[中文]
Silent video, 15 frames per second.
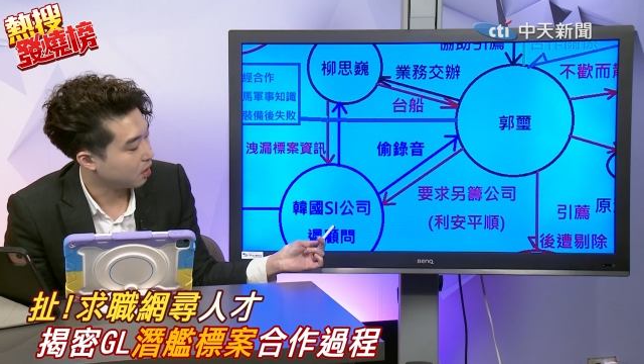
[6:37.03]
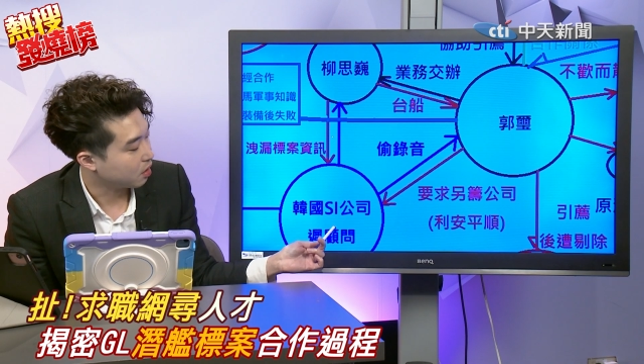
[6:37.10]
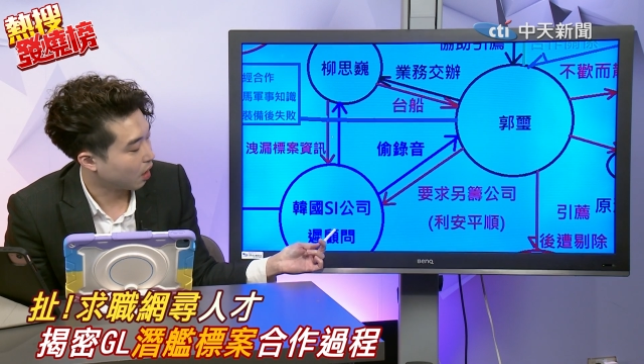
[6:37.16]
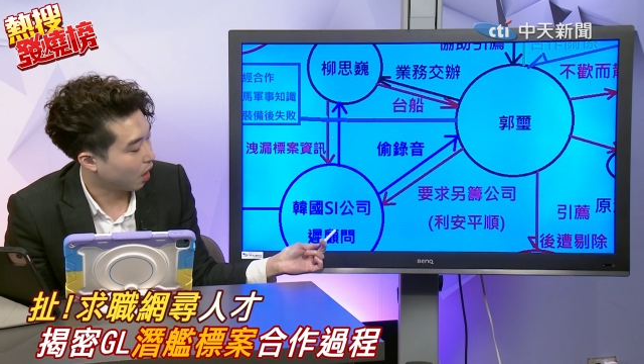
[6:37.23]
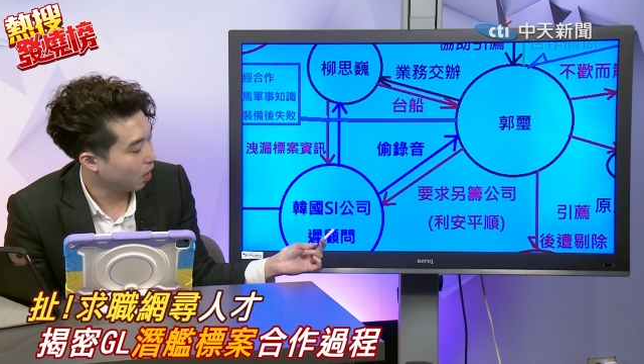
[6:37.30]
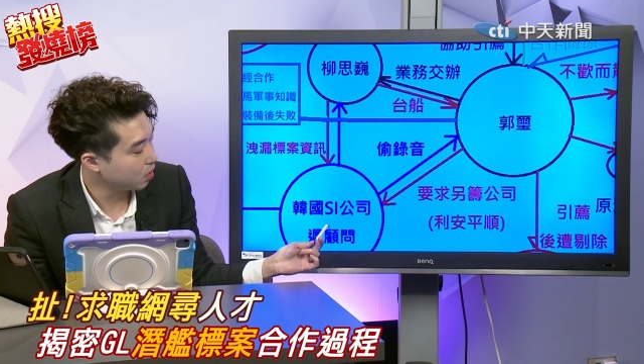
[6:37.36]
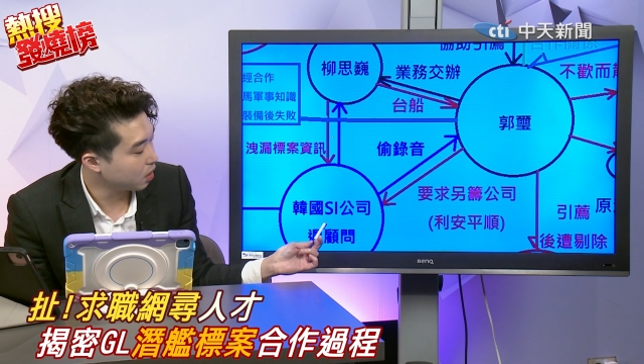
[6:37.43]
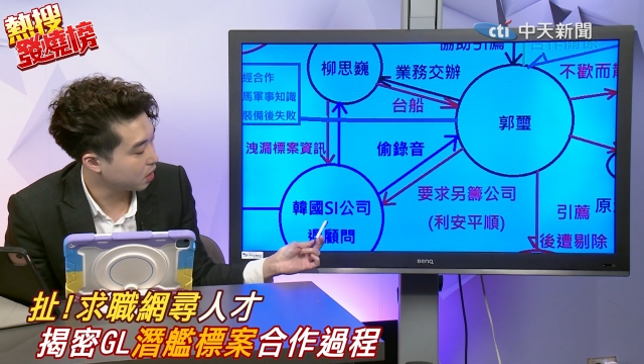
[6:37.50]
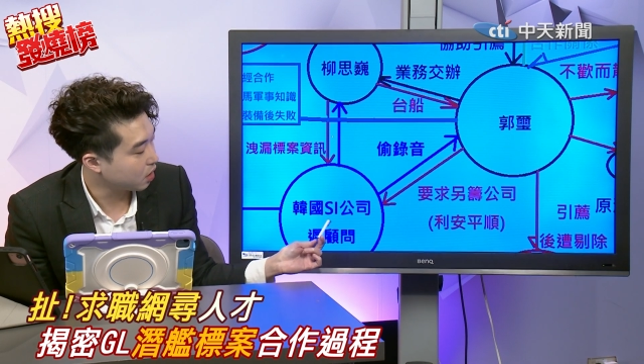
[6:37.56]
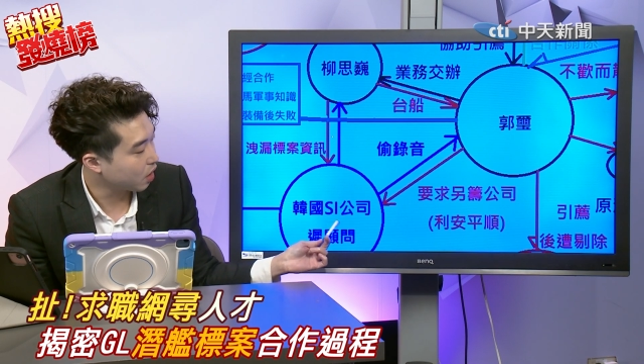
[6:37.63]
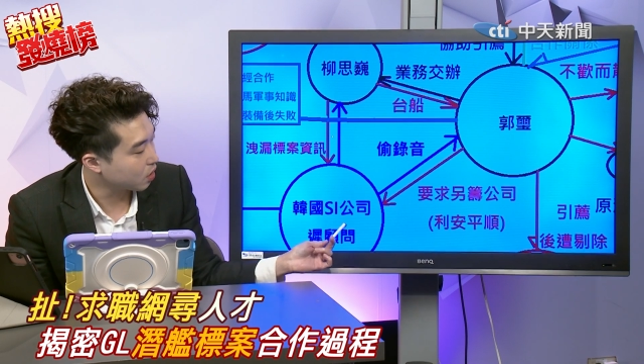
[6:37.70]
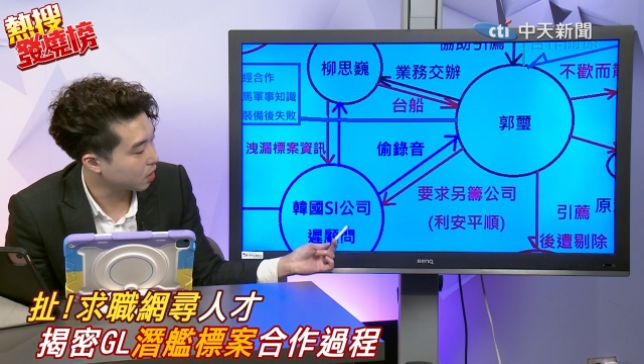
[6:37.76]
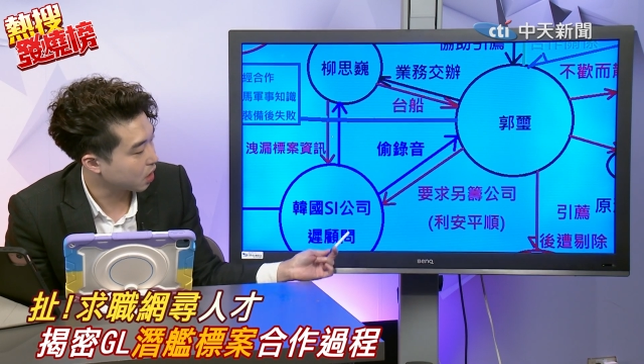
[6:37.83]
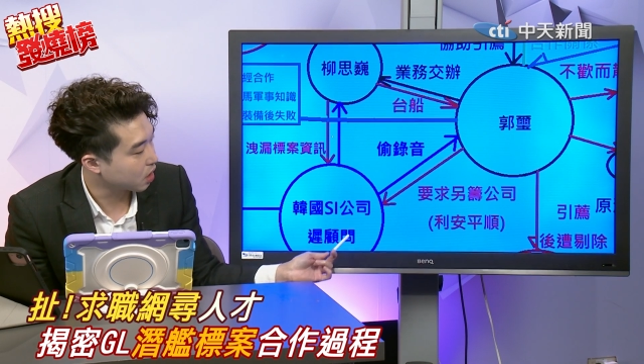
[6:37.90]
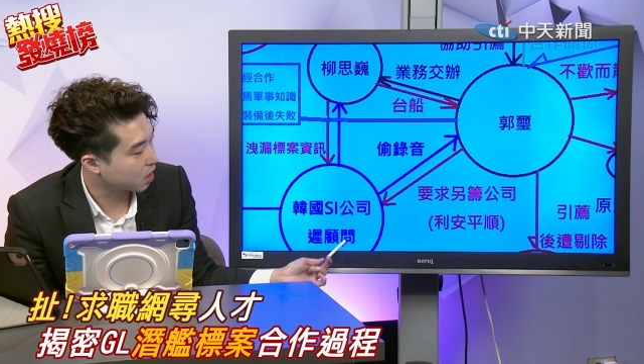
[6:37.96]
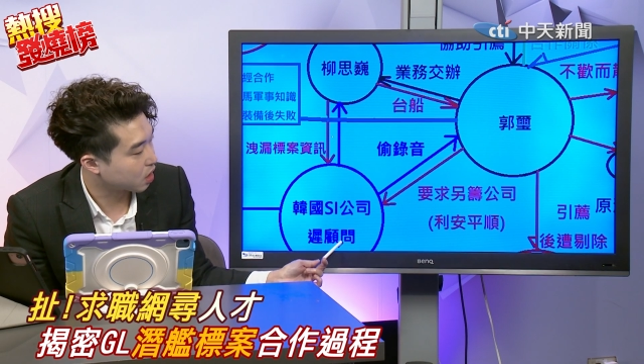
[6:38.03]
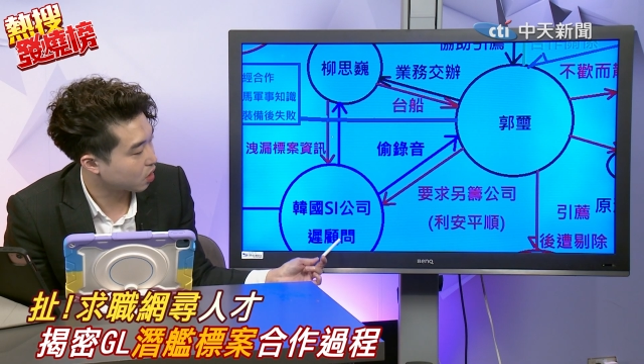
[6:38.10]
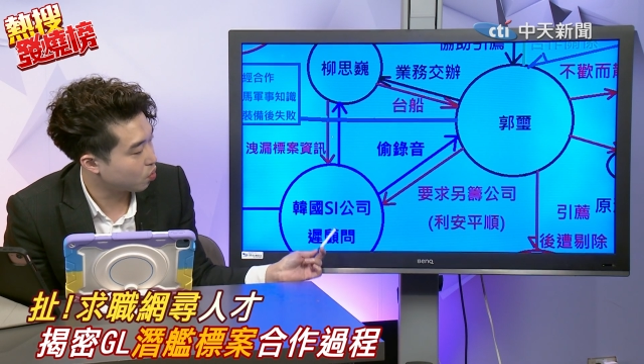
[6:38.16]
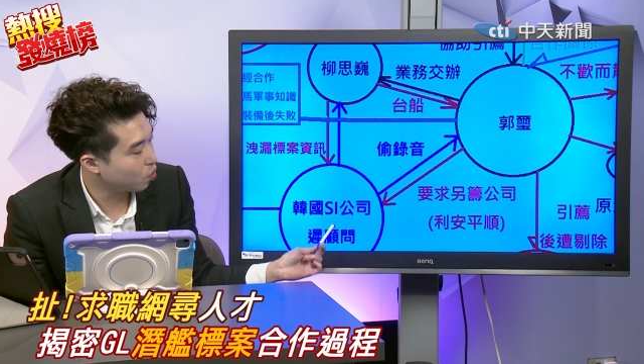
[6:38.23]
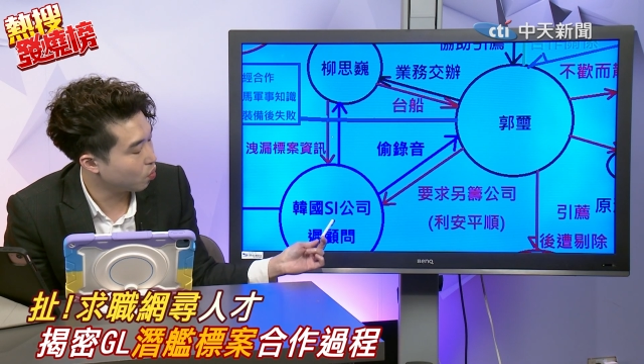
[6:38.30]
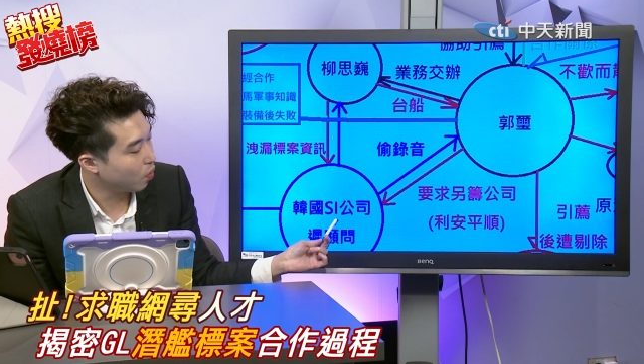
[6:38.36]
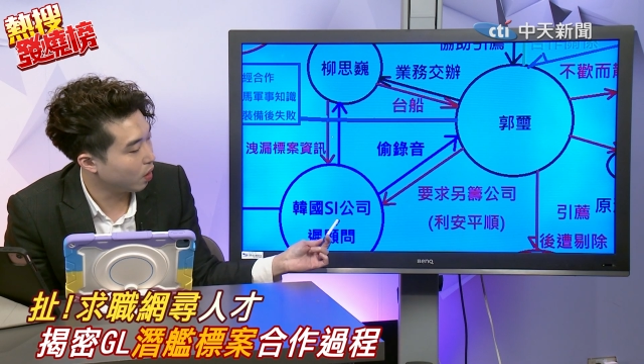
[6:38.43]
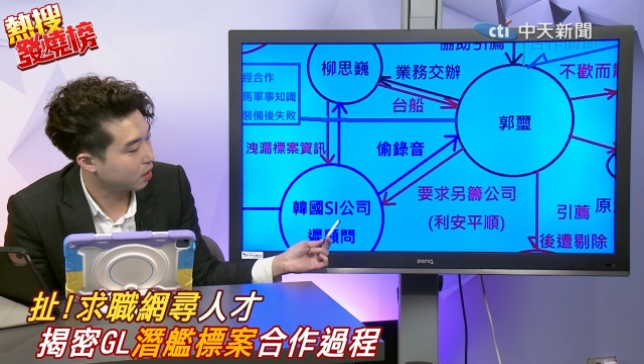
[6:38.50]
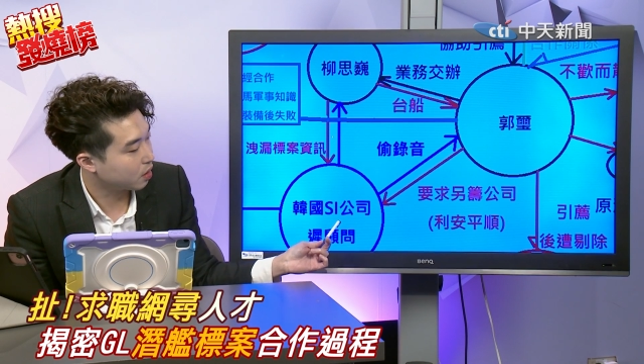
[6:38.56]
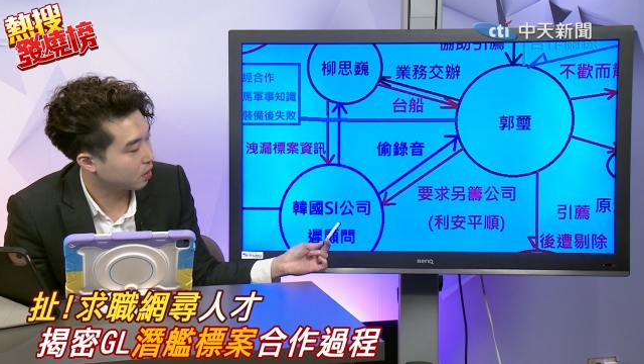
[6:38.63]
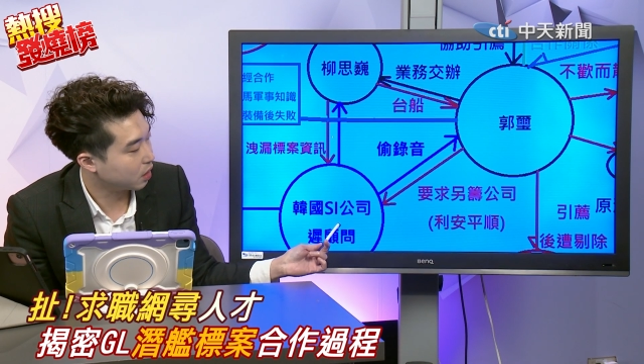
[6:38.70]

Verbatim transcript: 然后呢叫这个辞顾问